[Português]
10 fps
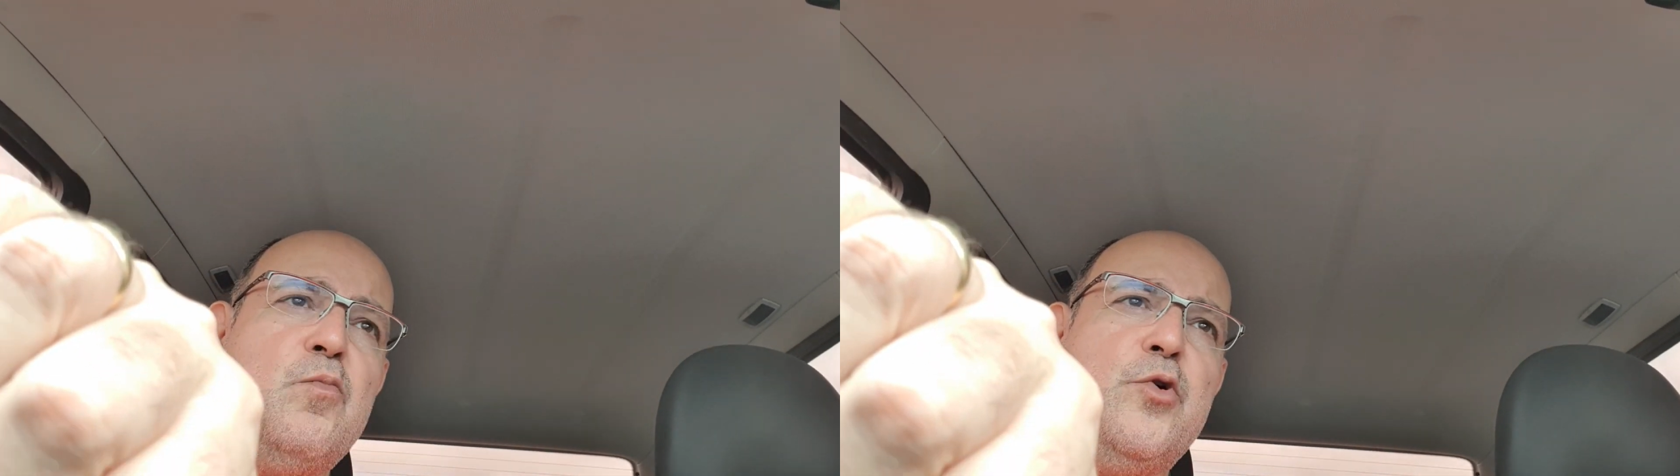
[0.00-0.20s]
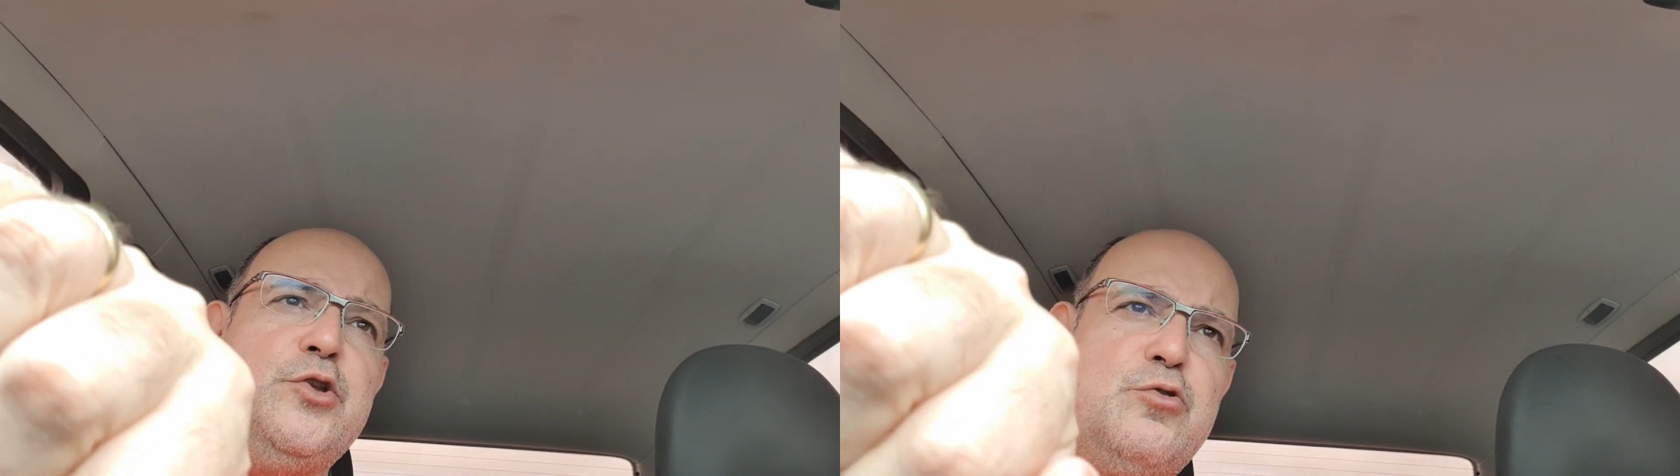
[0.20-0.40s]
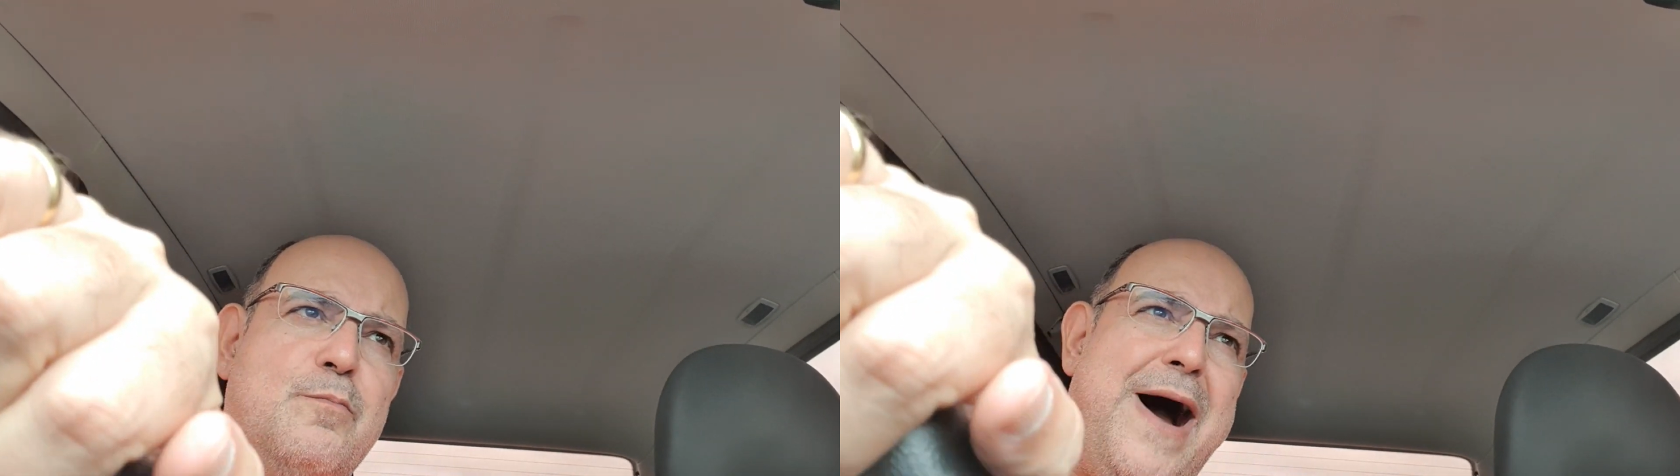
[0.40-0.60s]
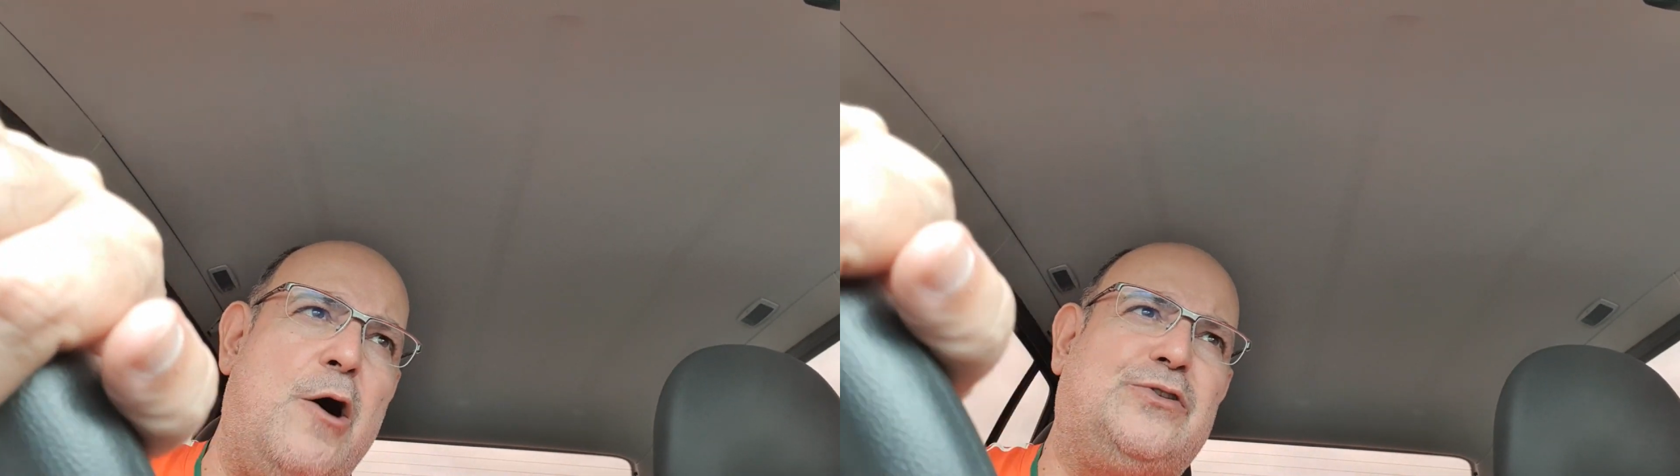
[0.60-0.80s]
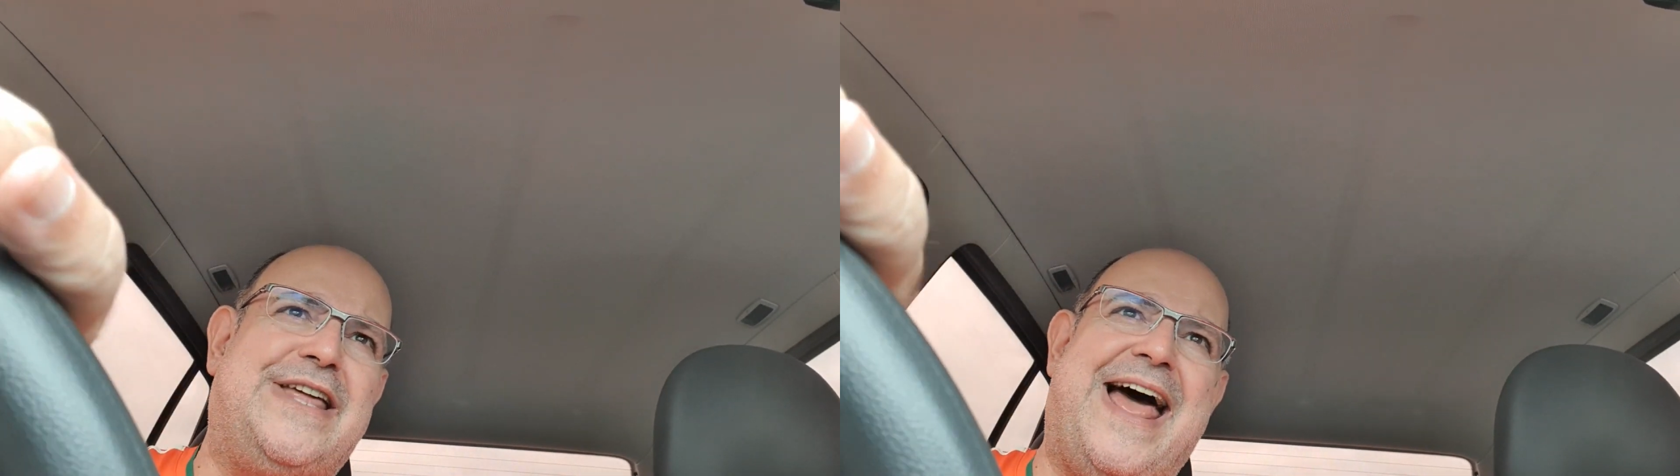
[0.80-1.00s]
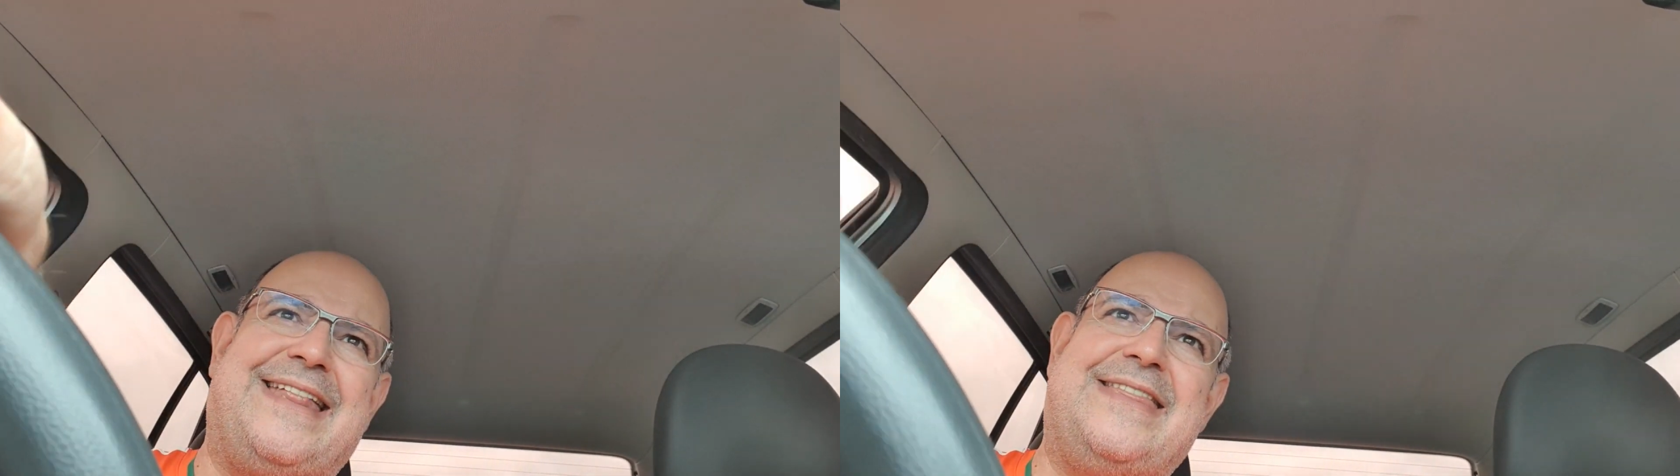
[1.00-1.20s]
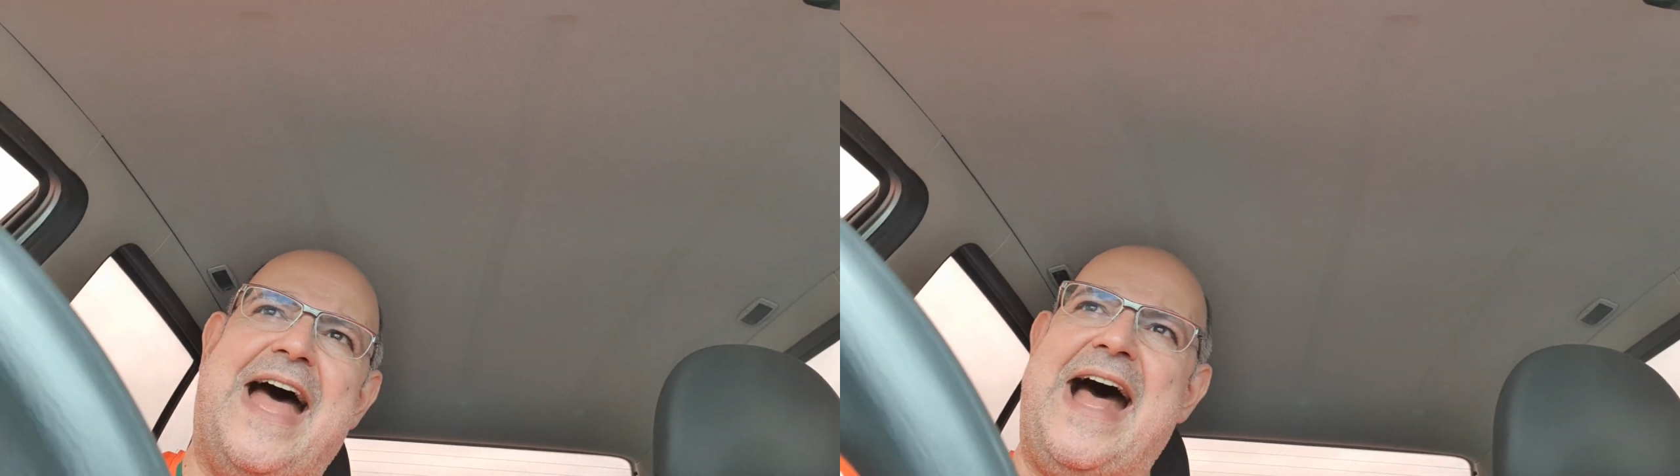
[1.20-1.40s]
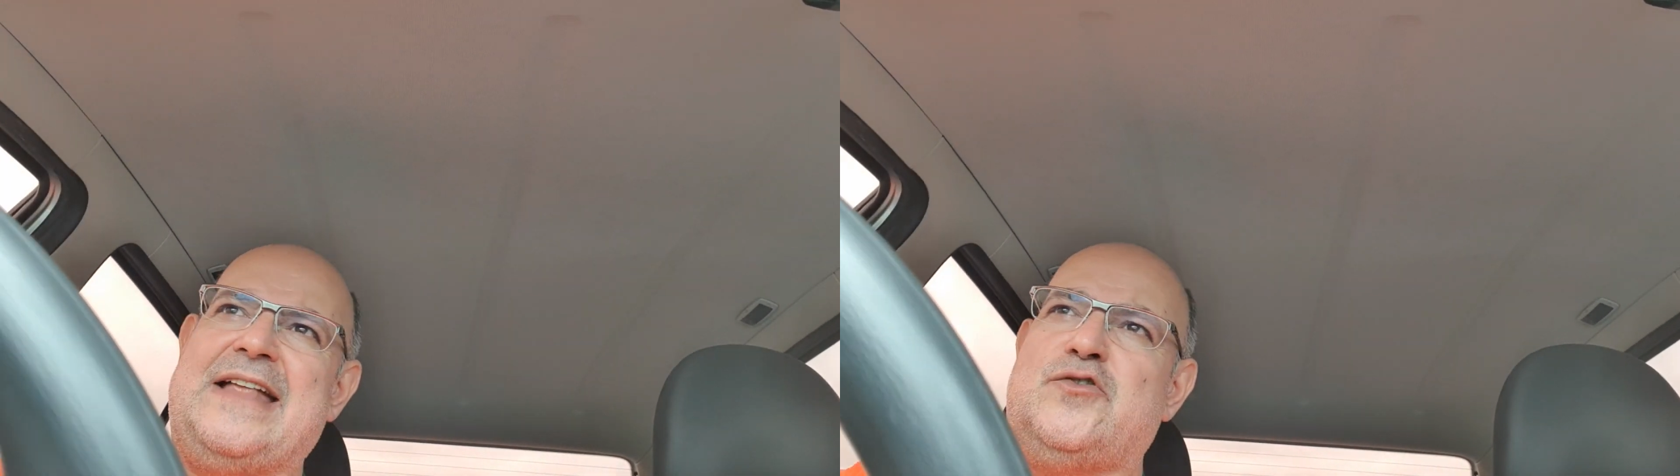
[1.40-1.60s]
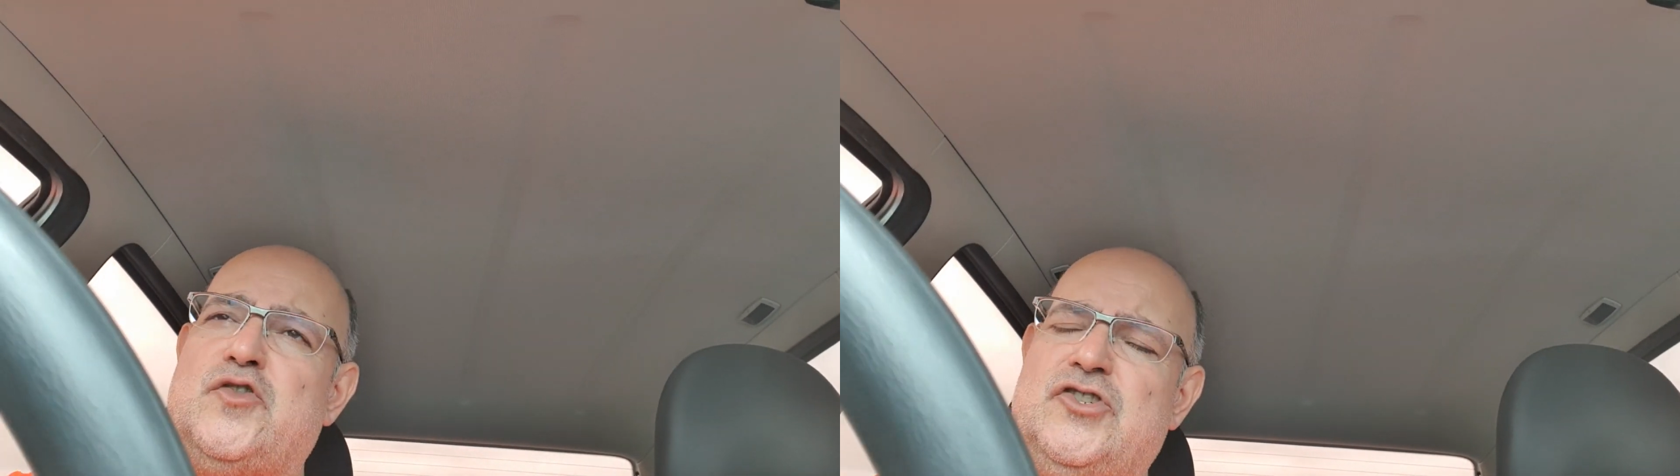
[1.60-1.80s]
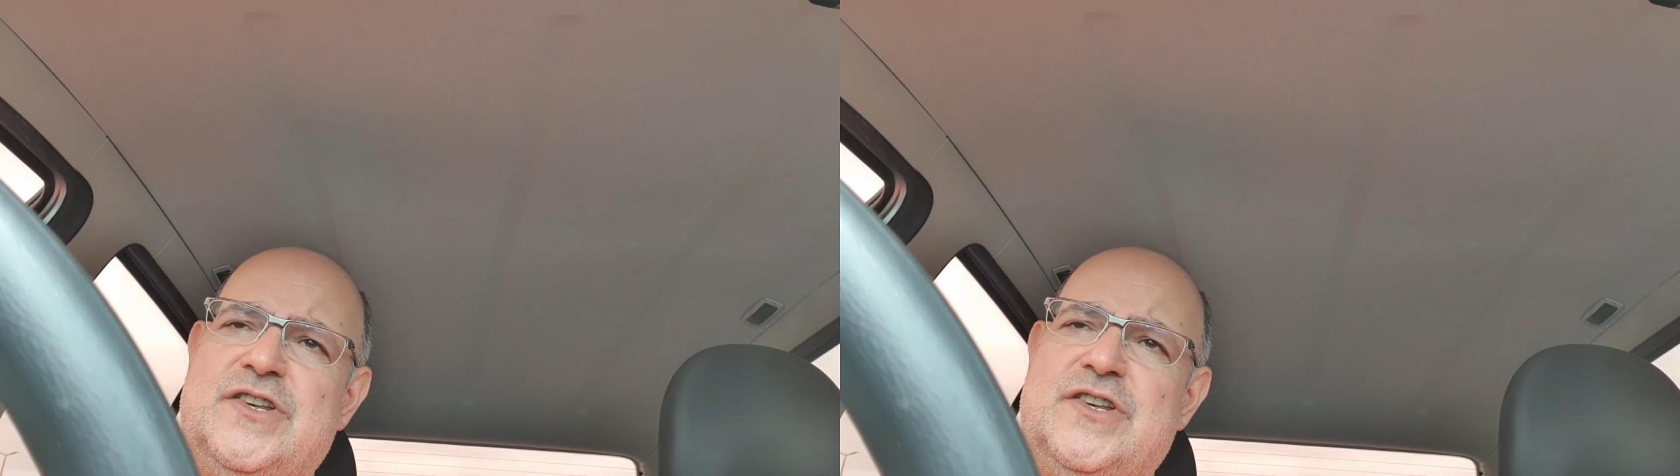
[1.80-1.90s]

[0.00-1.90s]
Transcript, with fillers: muito maltratados,